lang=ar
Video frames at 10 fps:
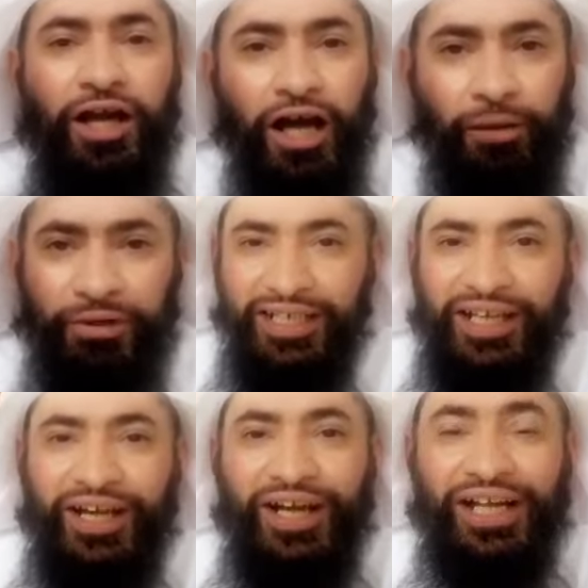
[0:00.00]
آمنة
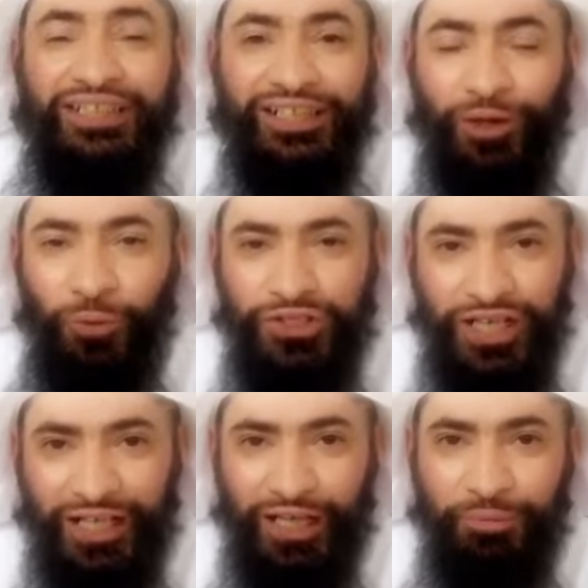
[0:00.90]
خرجت أول
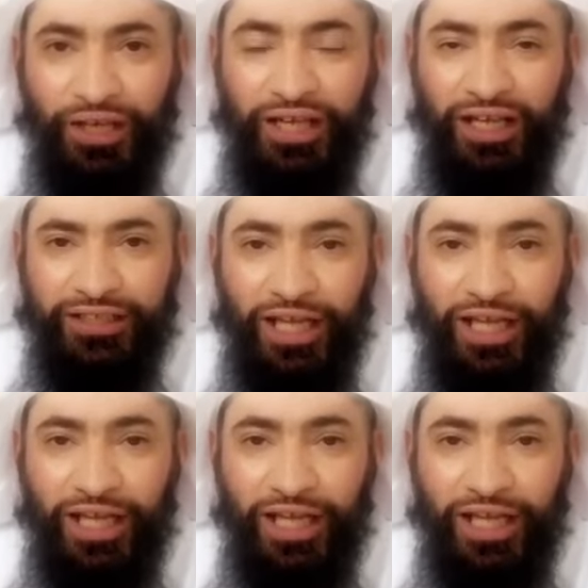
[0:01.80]
سرية بقيادة